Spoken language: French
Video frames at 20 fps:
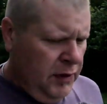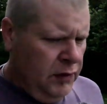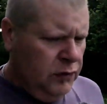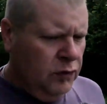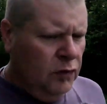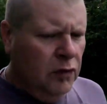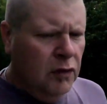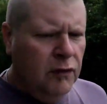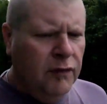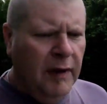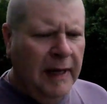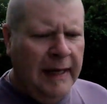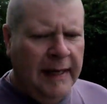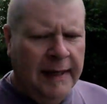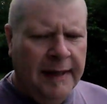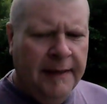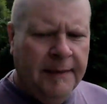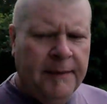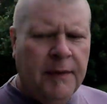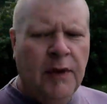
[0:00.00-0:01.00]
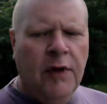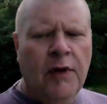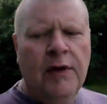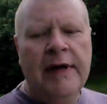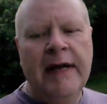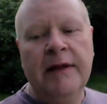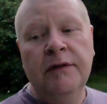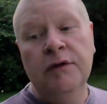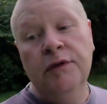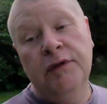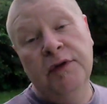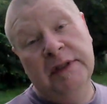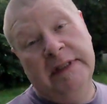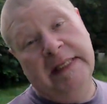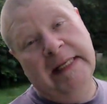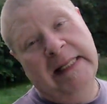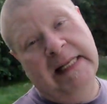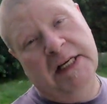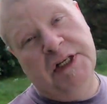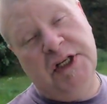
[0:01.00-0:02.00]
Donc voilà, les
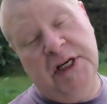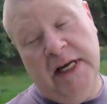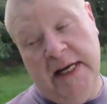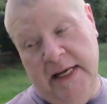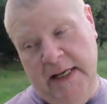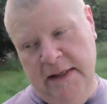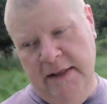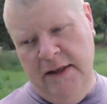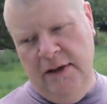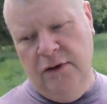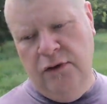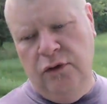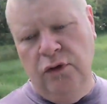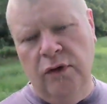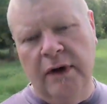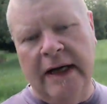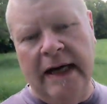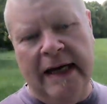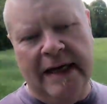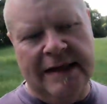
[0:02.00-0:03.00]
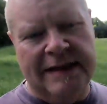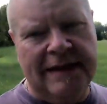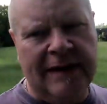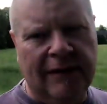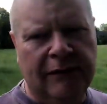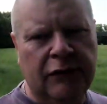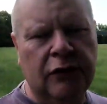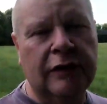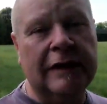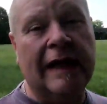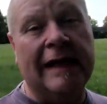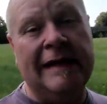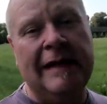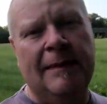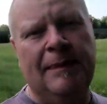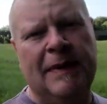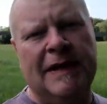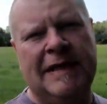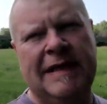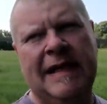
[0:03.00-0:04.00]
nouveautés de la chaîne. Donc grâce à vous, on a
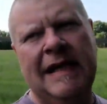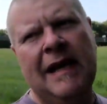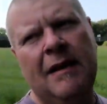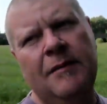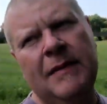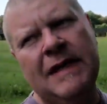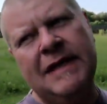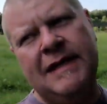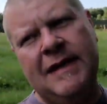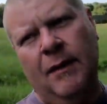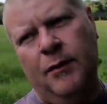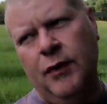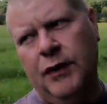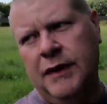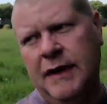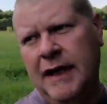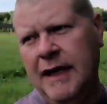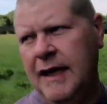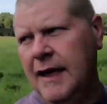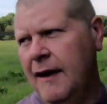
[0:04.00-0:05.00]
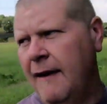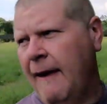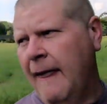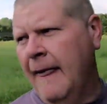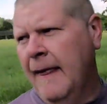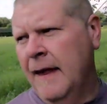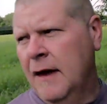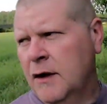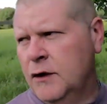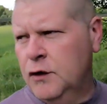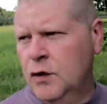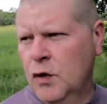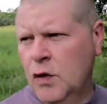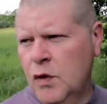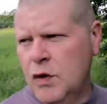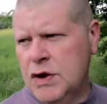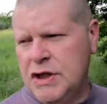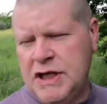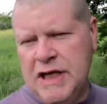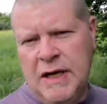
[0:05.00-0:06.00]
dépassé les 1000 abonnés.
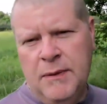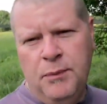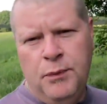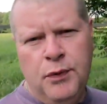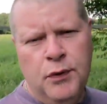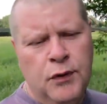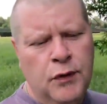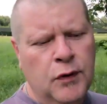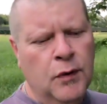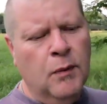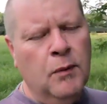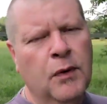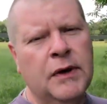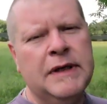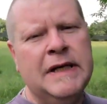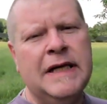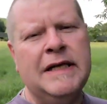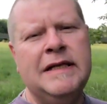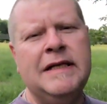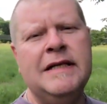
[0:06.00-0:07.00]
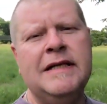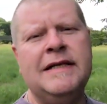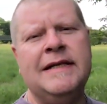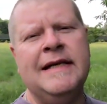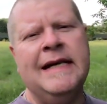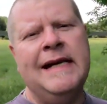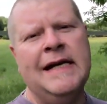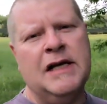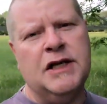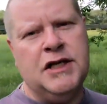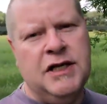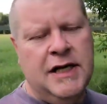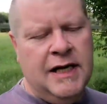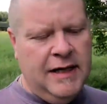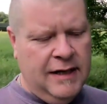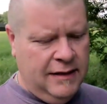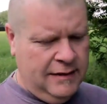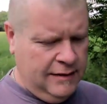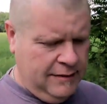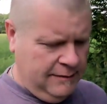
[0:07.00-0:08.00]
Donc j'ai pu monétiser la
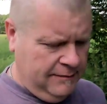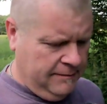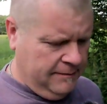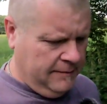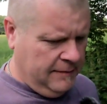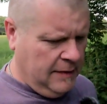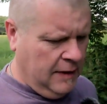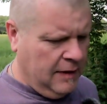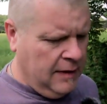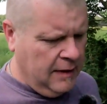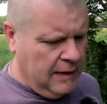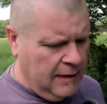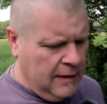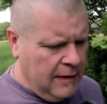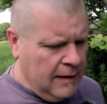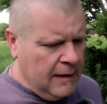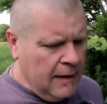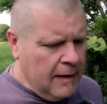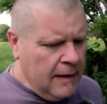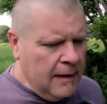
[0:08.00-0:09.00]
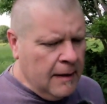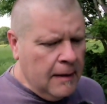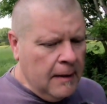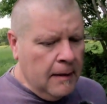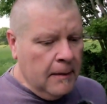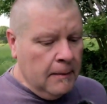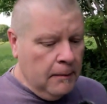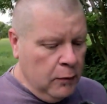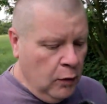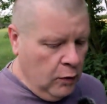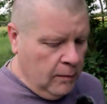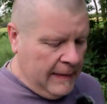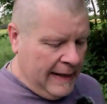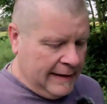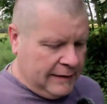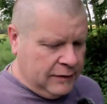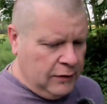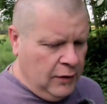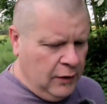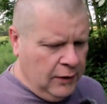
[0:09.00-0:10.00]
chaîne. Bon,
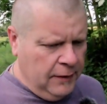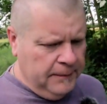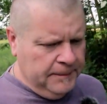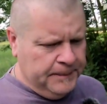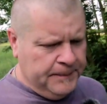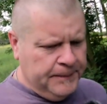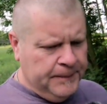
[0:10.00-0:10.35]
maintenant,